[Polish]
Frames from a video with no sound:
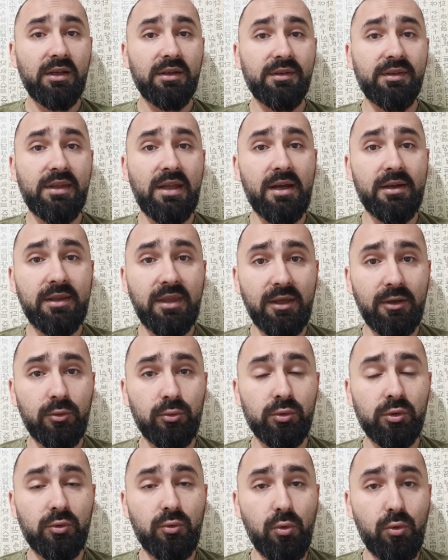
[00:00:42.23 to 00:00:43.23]
na
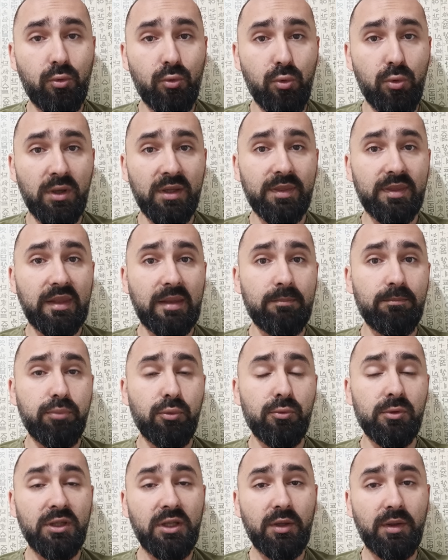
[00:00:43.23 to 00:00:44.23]
kierunku kurskim,
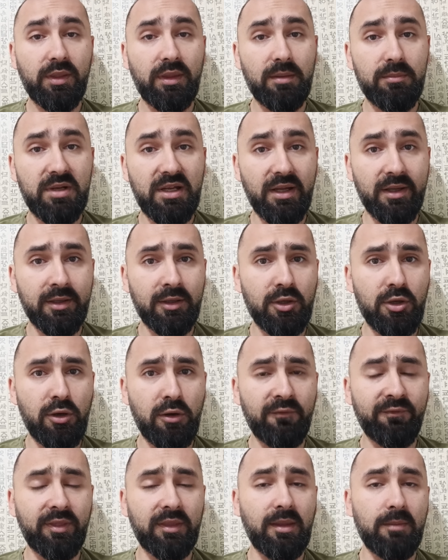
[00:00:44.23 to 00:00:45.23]
północnym,
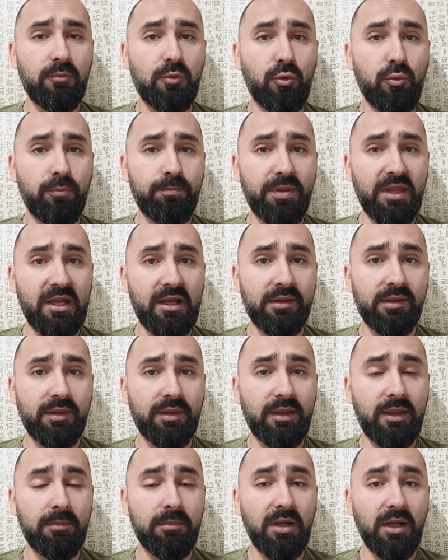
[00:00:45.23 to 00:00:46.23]
charkowskim,
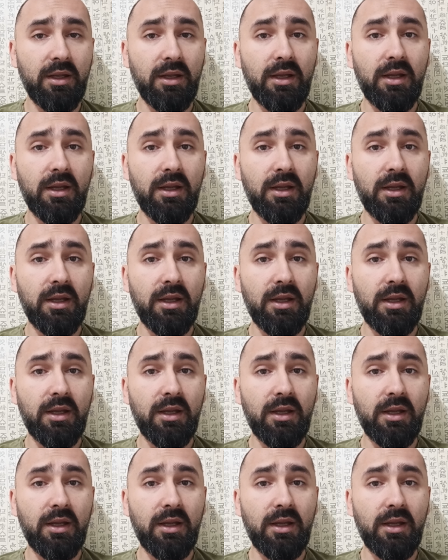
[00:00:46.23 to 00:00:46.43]
kupianskim.